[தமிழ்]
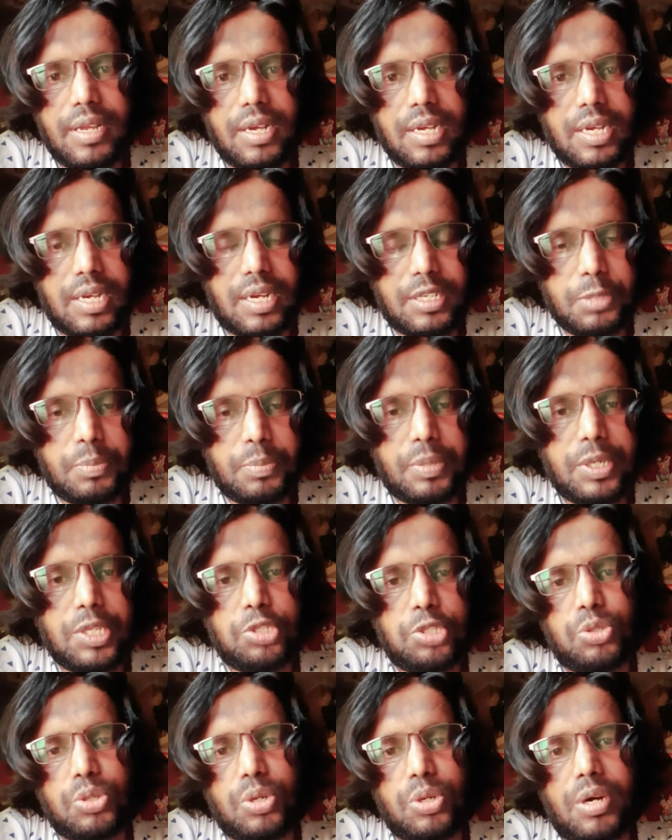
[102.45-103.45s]
நாங்கள்
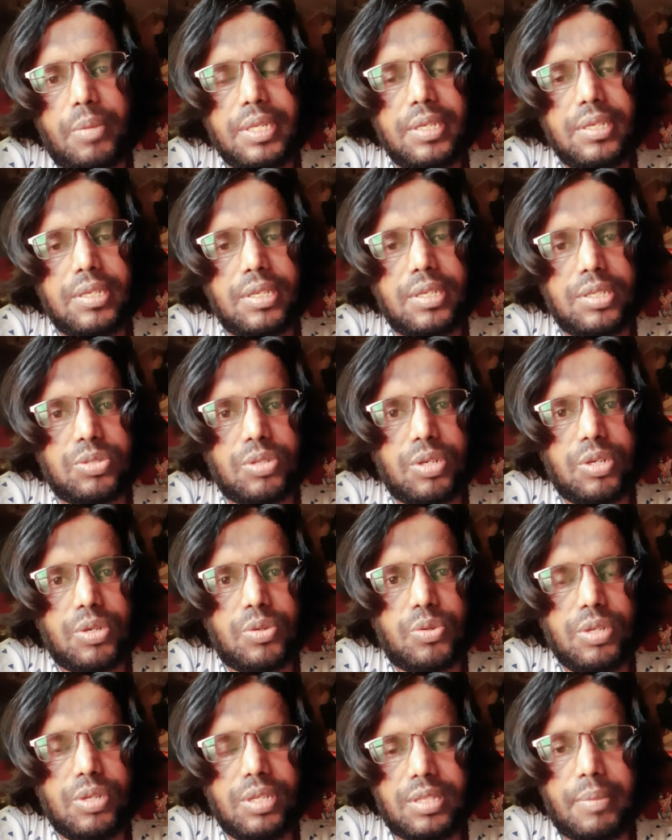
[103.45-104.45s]
கட்டுப்படுத்திட்டோம் அப்படிங்கிற
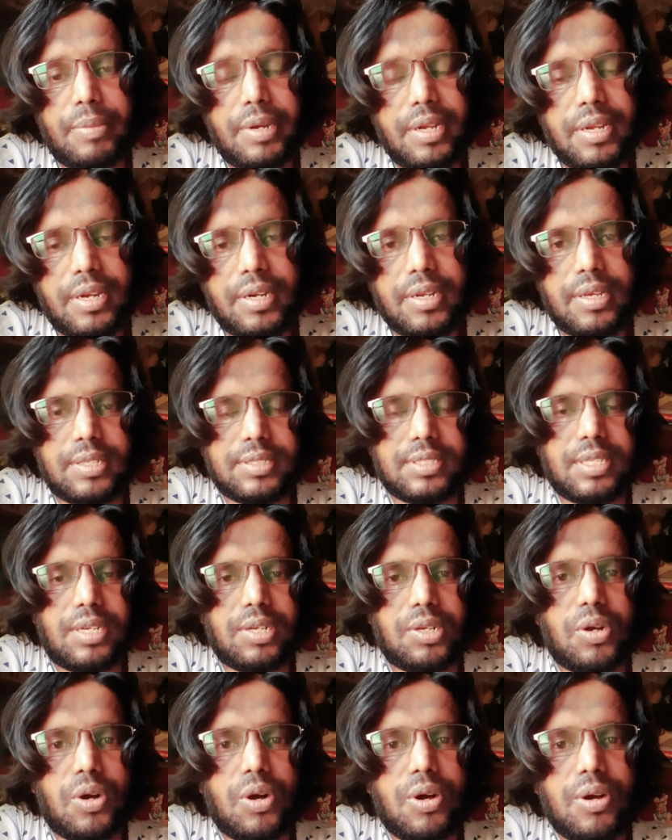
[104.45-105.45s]
சொல்லக்கூடிய தமிழ்நாடு
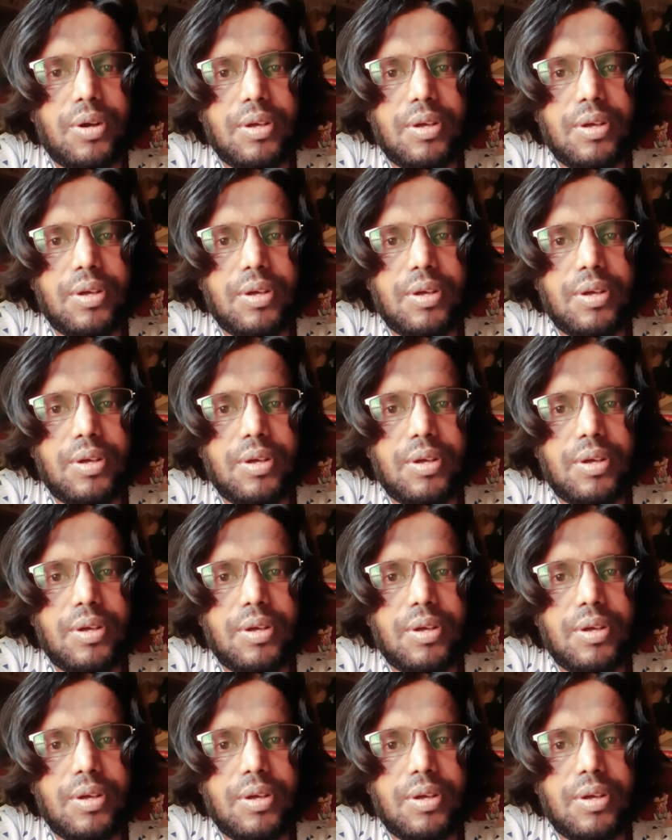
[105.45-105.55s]
அரசாங்கம்